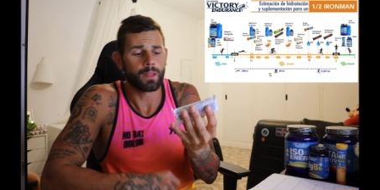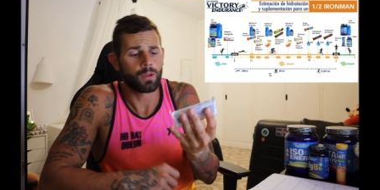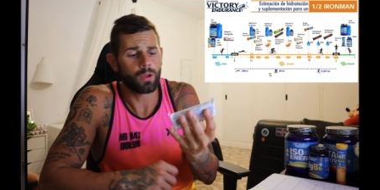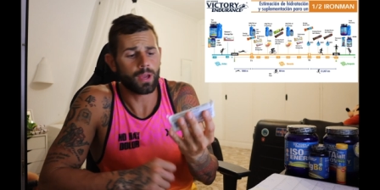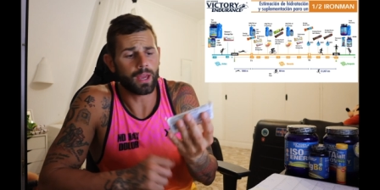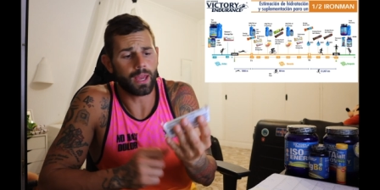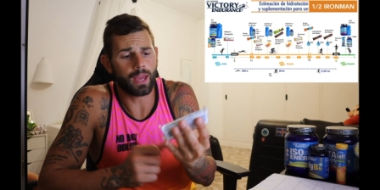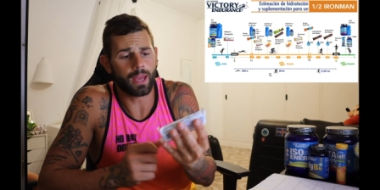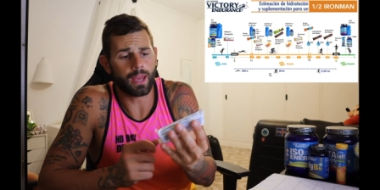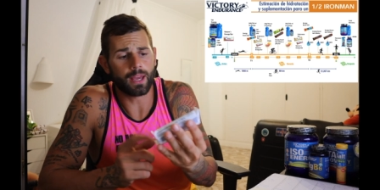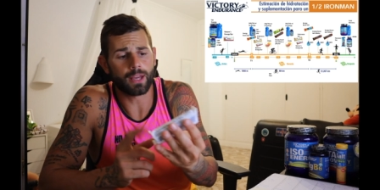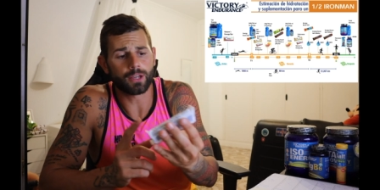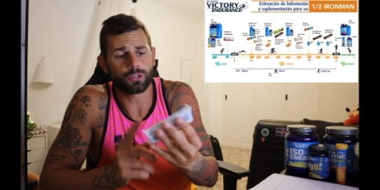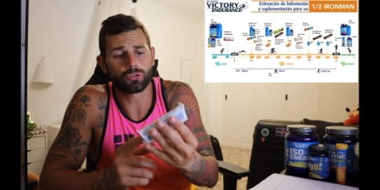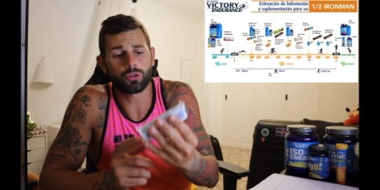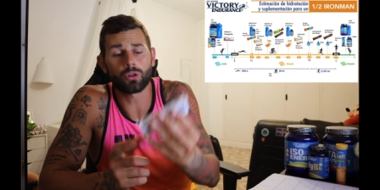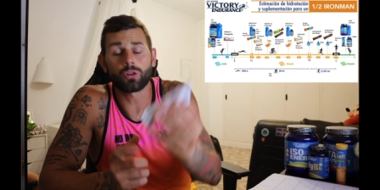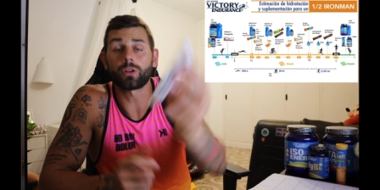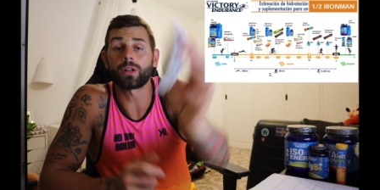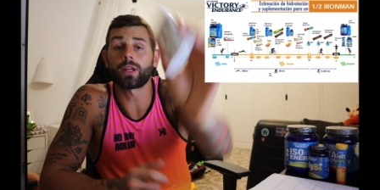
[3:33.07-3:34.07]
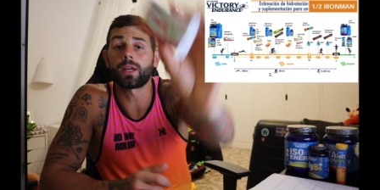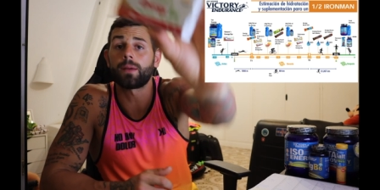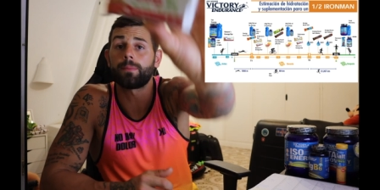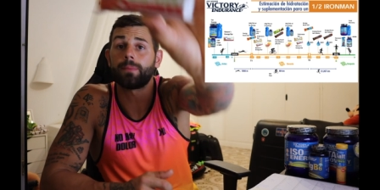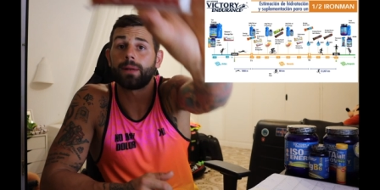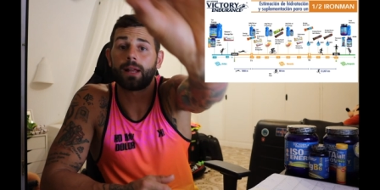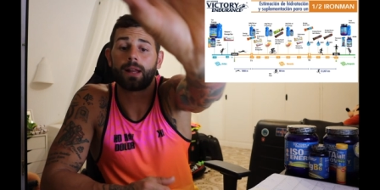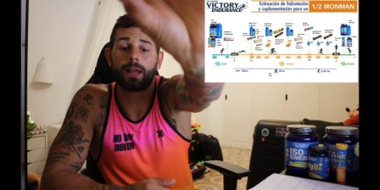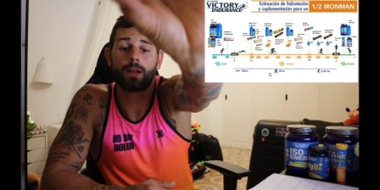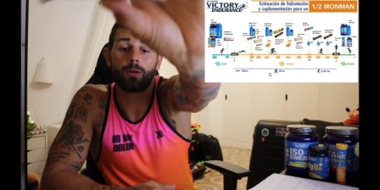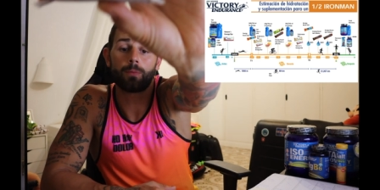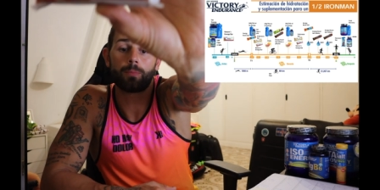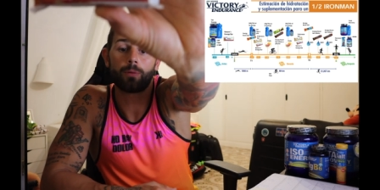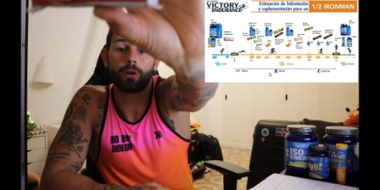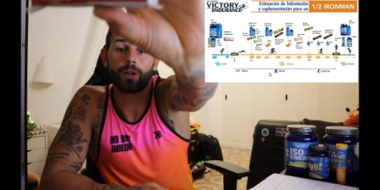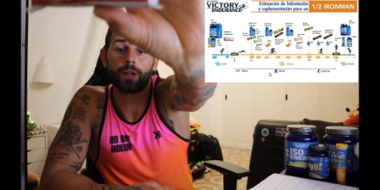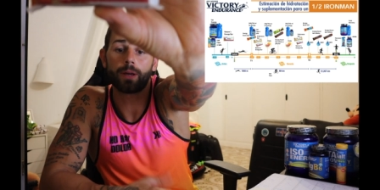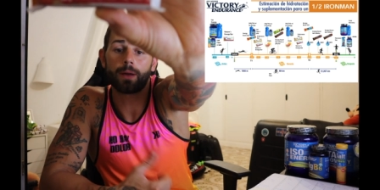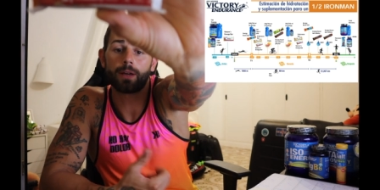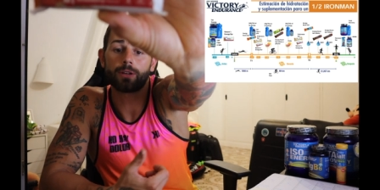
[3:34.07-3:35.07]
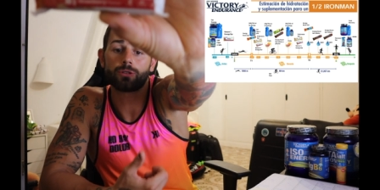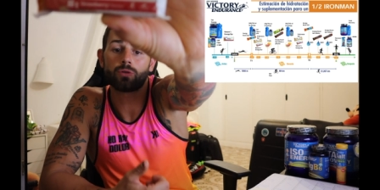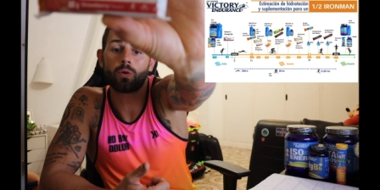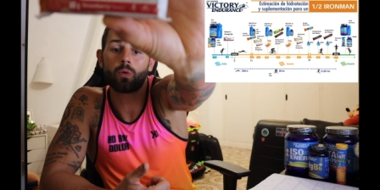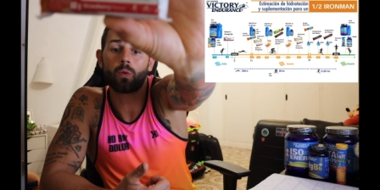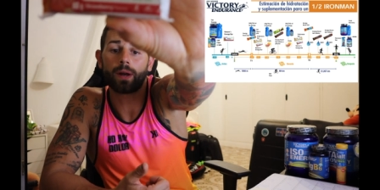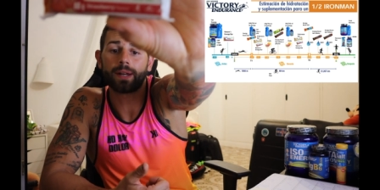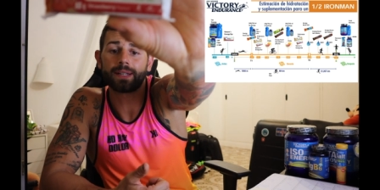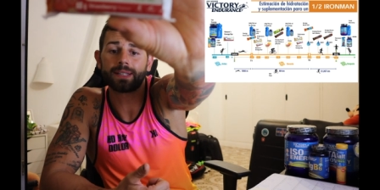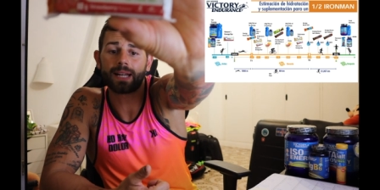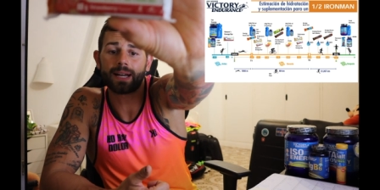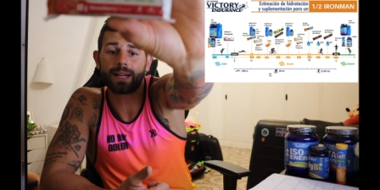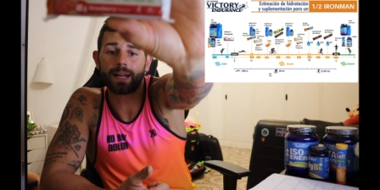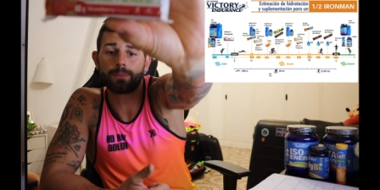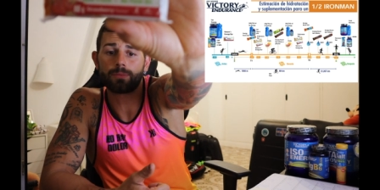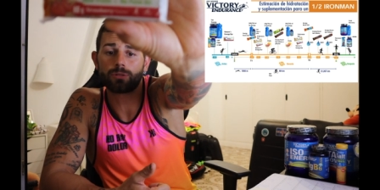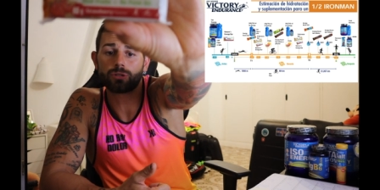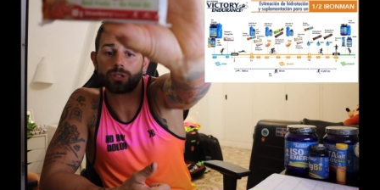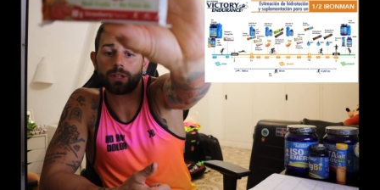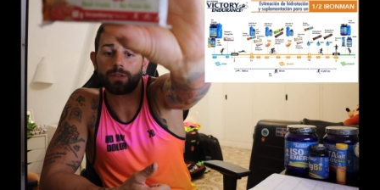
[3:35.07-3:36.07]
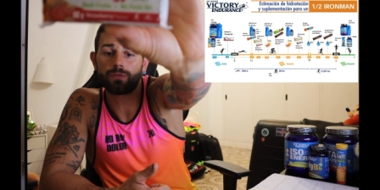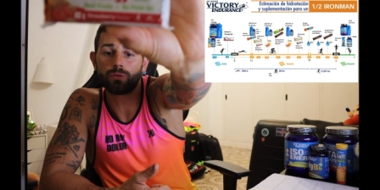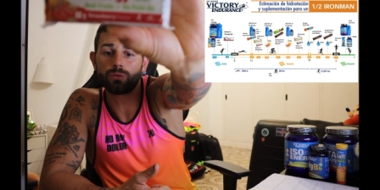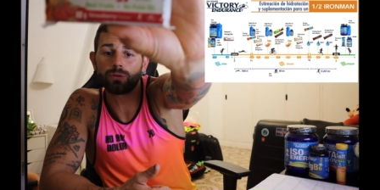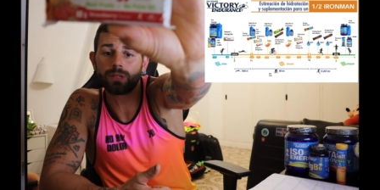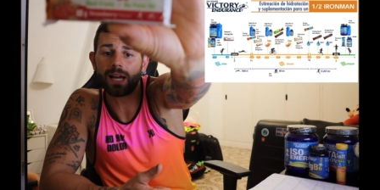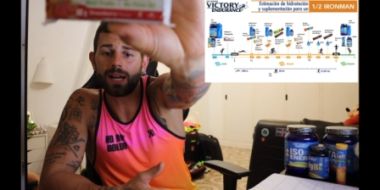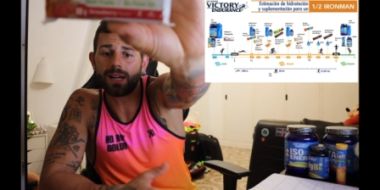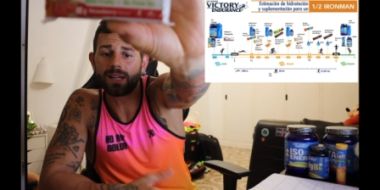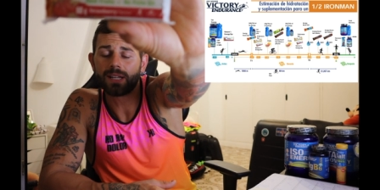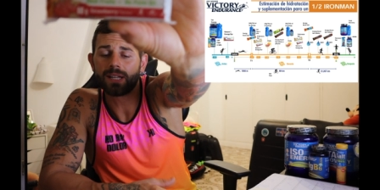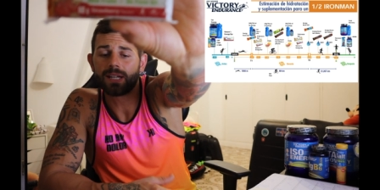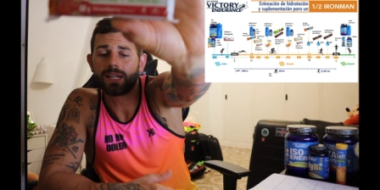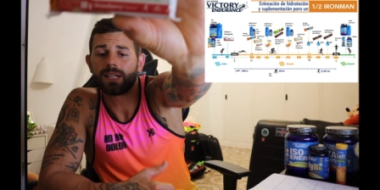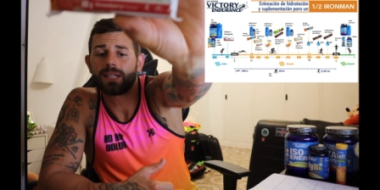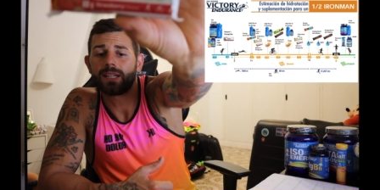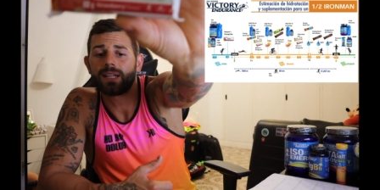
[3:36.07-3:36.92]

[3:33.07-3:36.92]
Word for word: eh, son, eh, mira, lo pone, son 40 gramos de fruta,